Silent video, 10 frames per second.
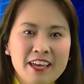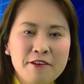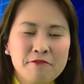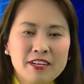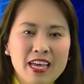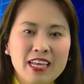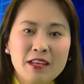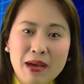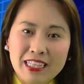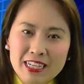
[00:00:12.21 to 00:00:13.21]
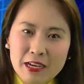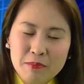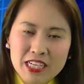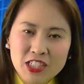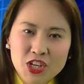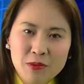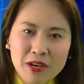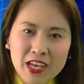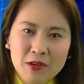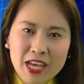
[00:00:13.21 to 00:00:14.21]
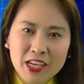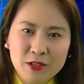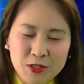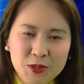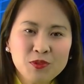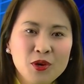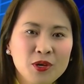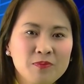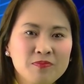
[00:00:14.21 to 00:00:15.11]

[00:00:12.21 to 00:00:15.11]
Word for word: và đây là bản tin đặc biệt trong ngày hôm nay của chúng tôi.